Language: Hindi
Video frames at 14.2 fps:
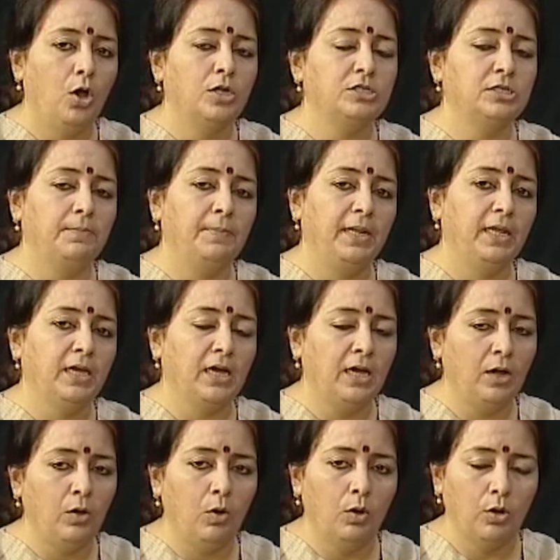और जब मैंने कहा
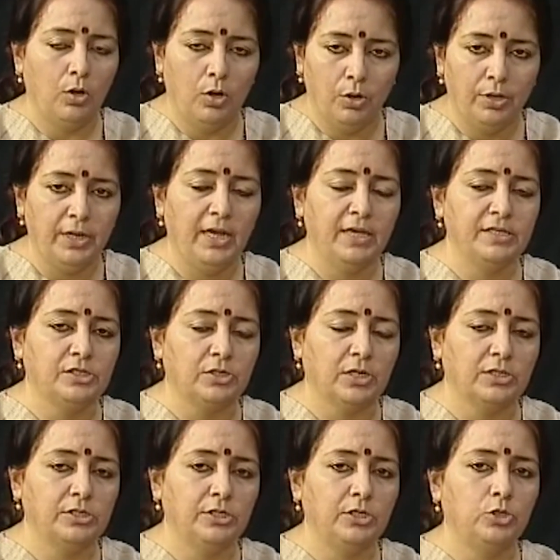ऑर्गेनाइज
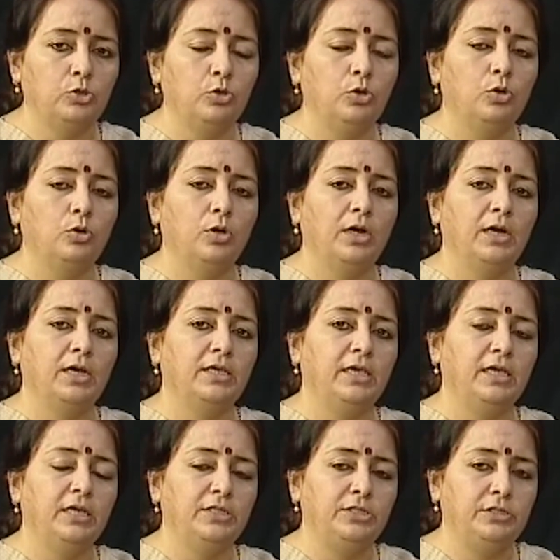स्ट्रक्चर तो
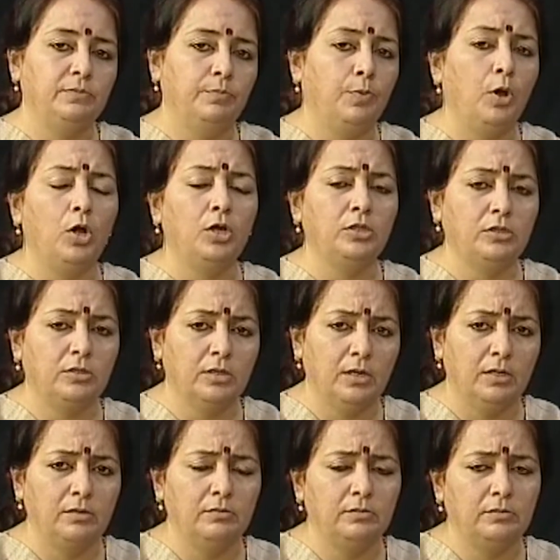ये बहुत
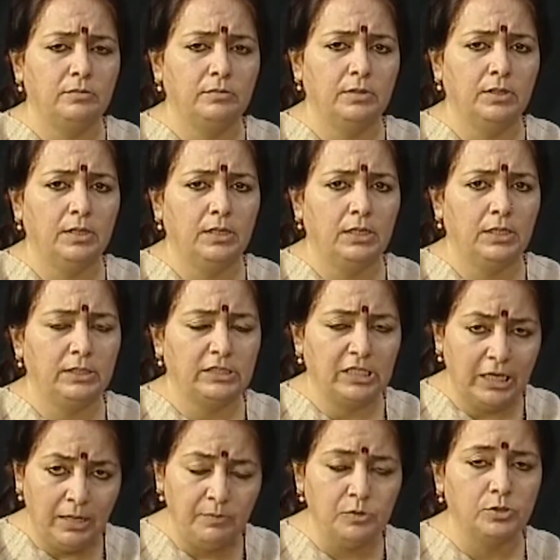
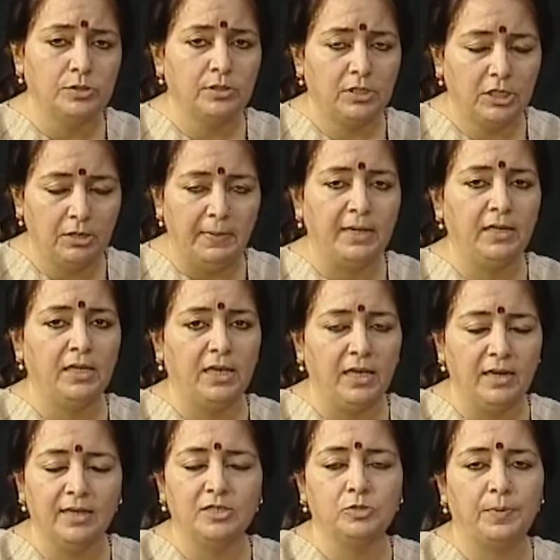थीम्स थीमेटिक
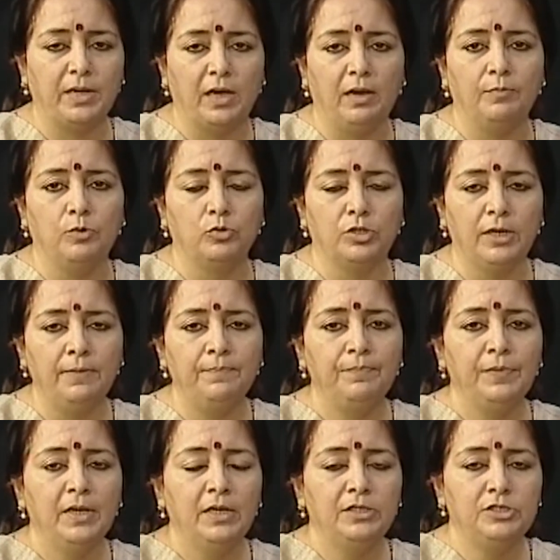एरियाज पे काम होता है
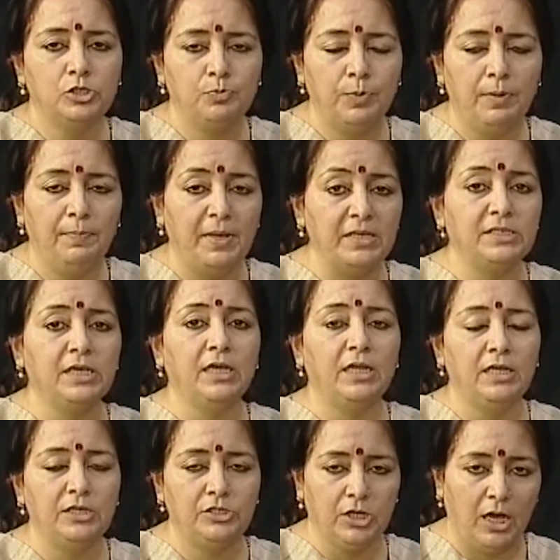जिसमें
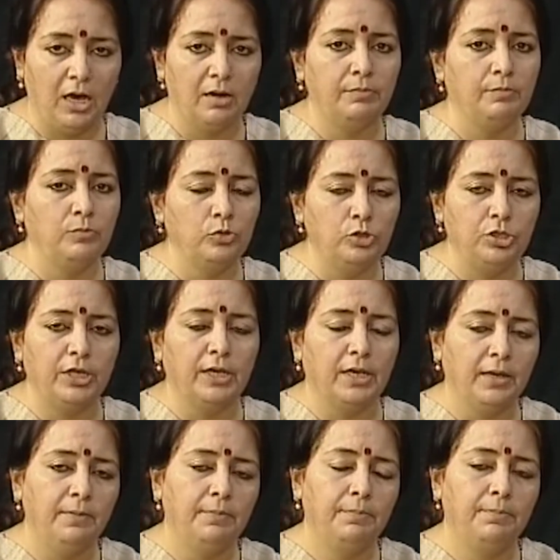बेसिकली चार मुद्दे
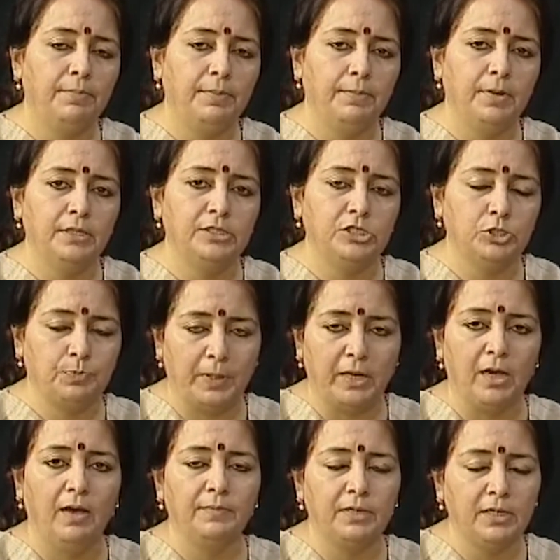हैं जिस पे
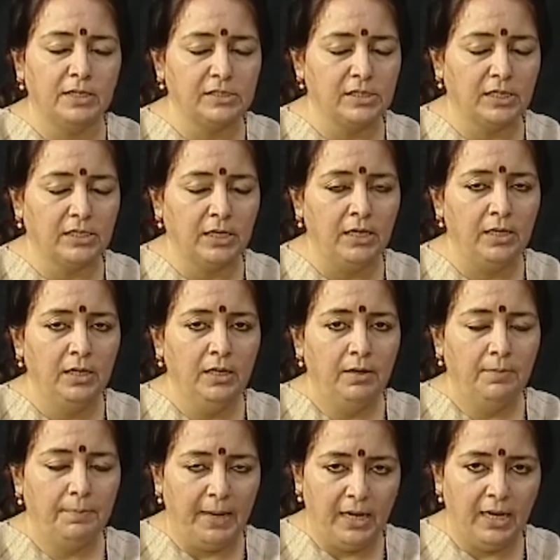काम किया जाता है
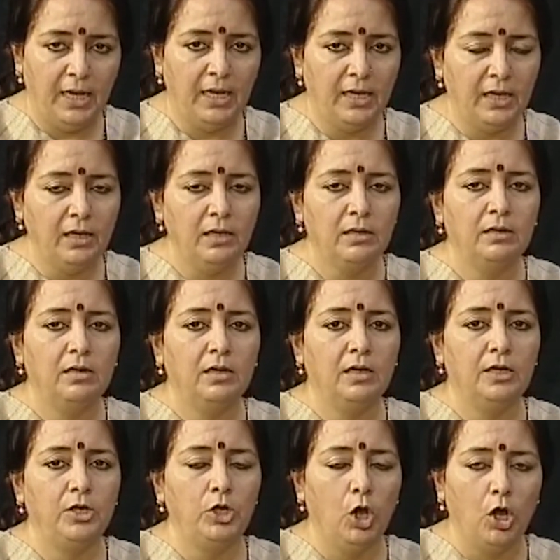पहला है
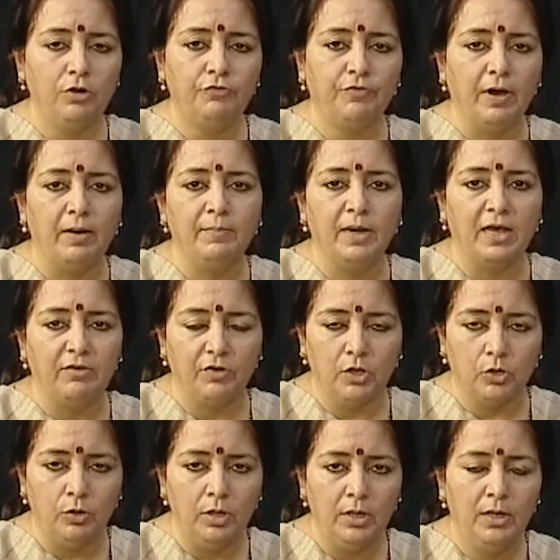नॉन फार्म
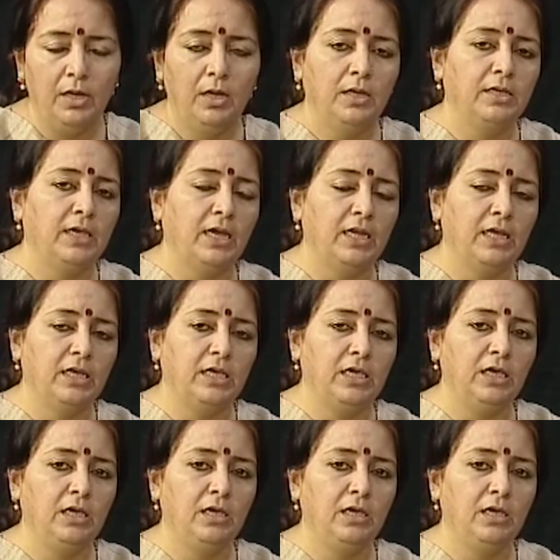लाइवलीहुड यानी कि